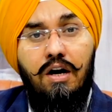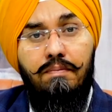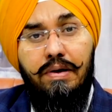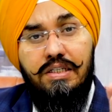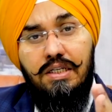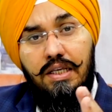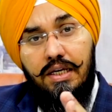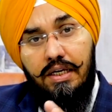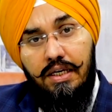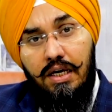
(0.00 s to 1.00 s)
अम्बेसी
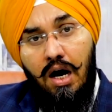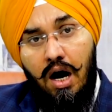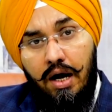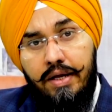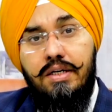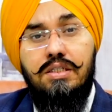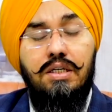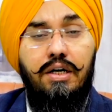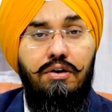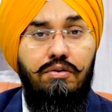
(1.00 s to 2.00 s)
देखेगी हायर
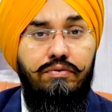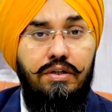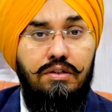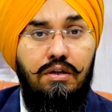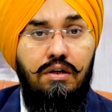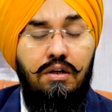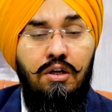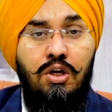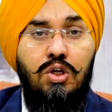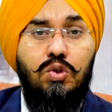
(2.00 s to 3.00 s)
साइड ऑफ
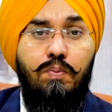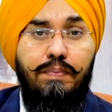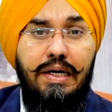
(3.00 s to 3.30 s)
रिजल्ट सो